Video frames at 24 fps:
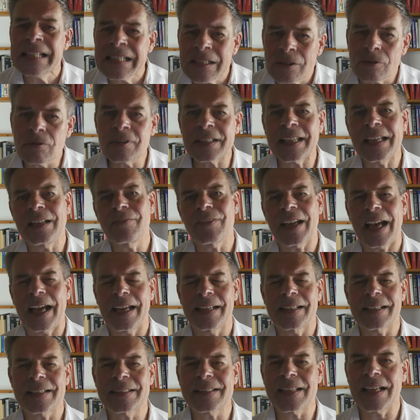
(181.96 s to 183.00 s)
Nun gehen wir
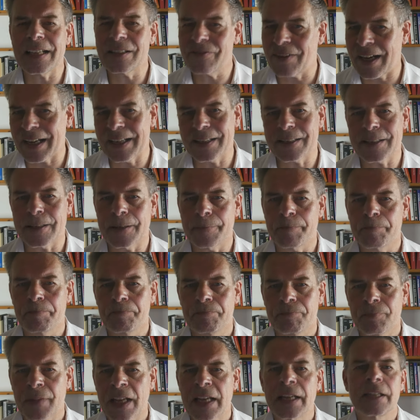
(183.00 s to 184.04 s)
einige Zeit weiter.
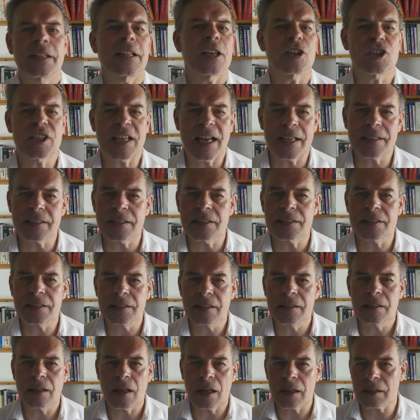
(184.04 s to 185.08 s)
Der Start
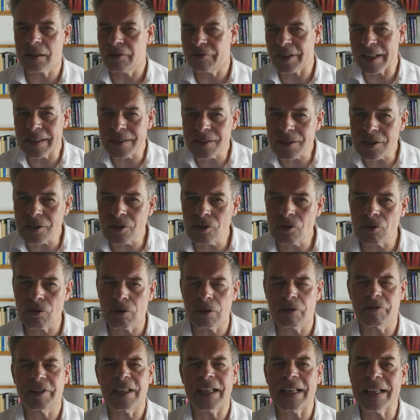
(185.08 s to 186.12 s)
ist gewachsen
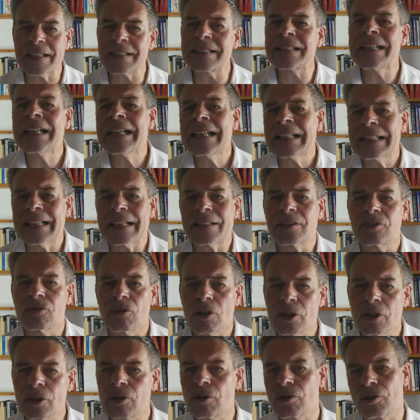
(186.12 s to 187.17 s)
und verlangt, dass
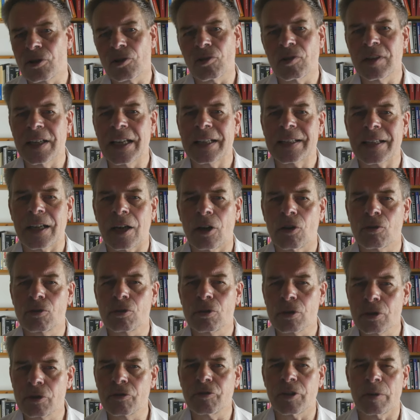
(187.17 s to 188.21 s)
neu konstruierte
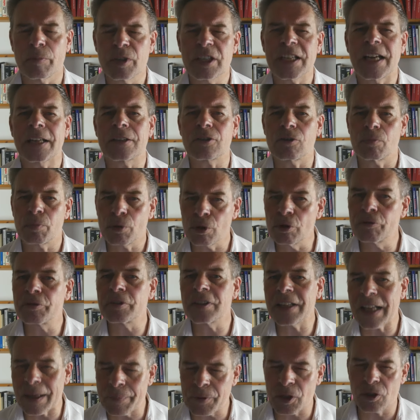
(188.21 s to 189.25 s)
Autos vom Staat geprüft
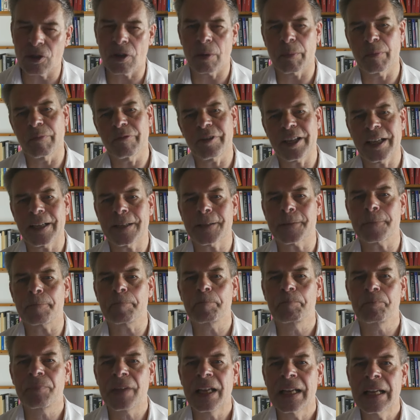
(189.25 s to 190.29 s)
und abgenommen werden.
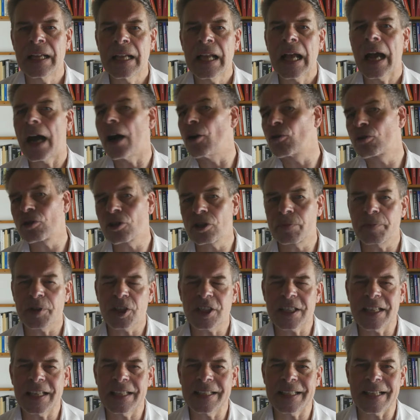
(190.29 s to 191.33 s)
Autos
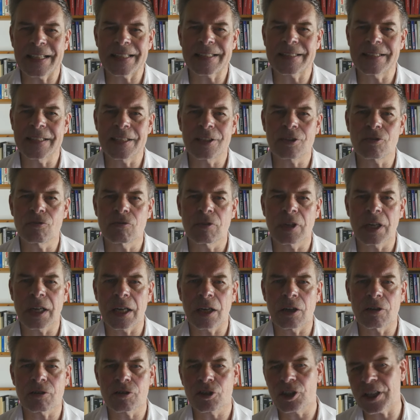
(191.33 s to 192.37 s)
bestehen jetzt nicht nur
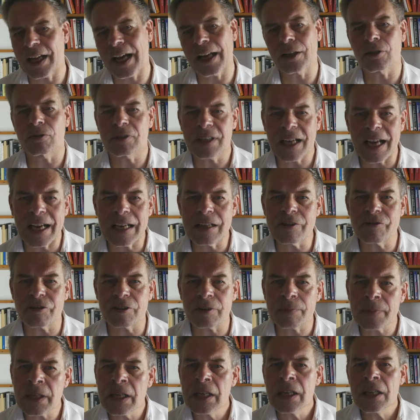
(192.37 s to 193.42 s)
aus Stahl und
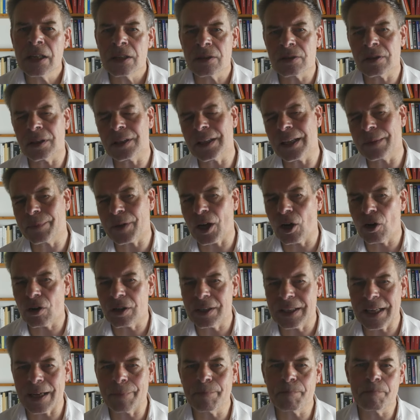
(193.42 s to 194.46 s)
Reifen, sondern
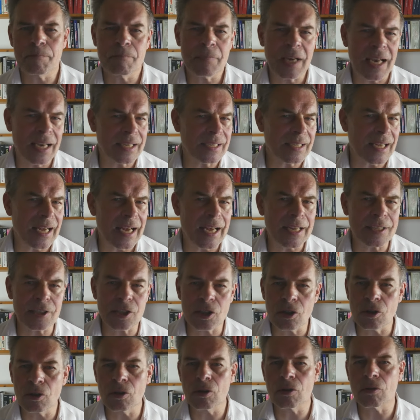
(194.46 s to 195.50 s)
brauchen Lampen, ein
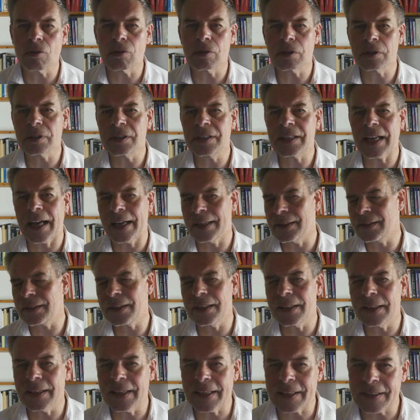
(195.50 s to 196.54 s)
Radio und
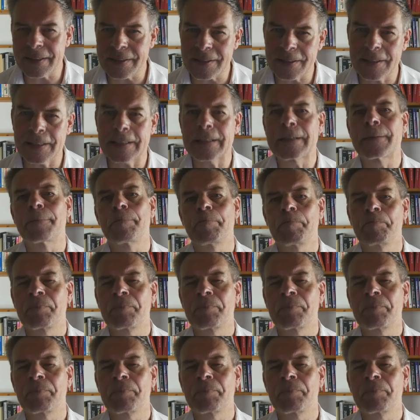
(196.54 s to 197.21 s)
andere Elektrik.